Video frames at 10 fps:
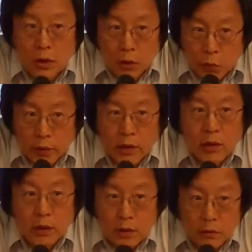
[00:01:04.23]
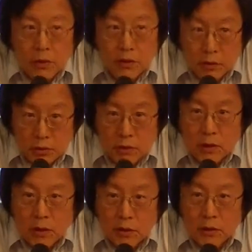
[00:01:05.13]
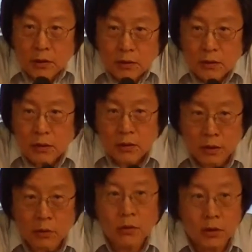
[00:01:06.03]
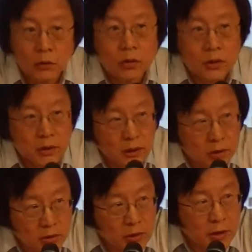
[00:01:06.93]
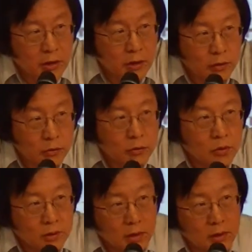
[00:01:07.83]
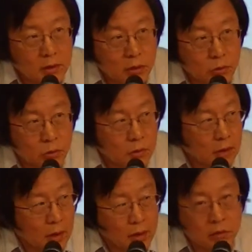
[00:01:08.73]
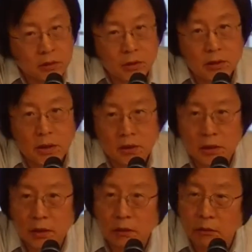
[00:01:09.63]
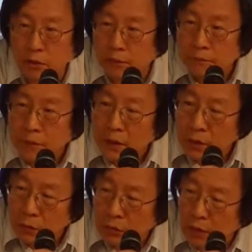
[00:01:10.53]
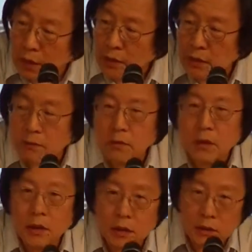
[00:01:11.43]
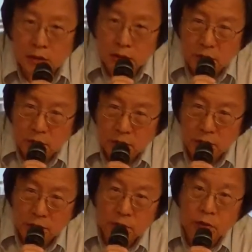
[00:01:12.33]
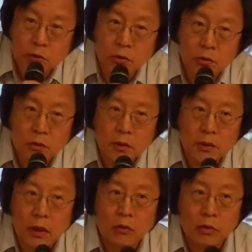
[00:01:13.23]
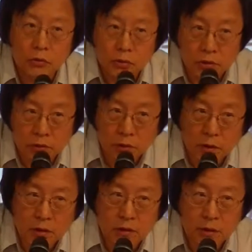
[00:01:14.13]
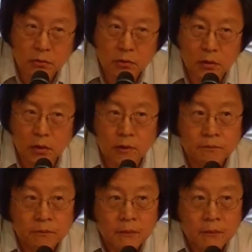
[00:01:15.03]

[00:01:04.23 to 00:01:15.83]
来回应各位时间的各位的问题的时间，好，所以整个程序大概就接下来请两位语坛人各。十分钟，然后有十位在座的